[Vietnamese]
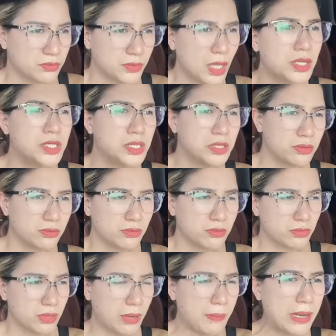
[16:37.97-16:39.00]
Thật sự
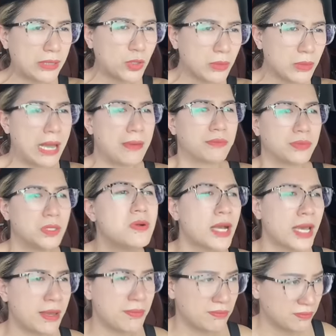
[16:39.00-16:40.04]
các bác thông cảm,
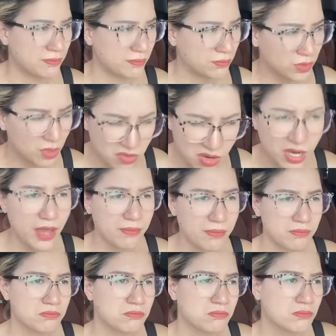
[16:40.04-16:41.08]
thương em, thương em.
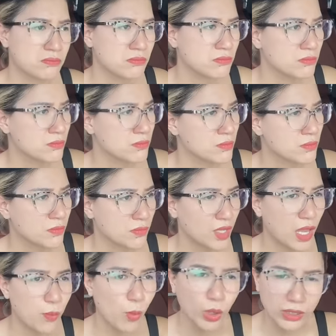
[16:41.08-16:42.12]

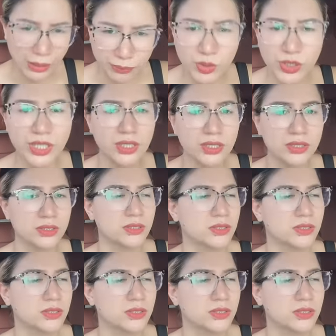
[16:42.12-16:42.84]
Em uất lắm rồi đấy.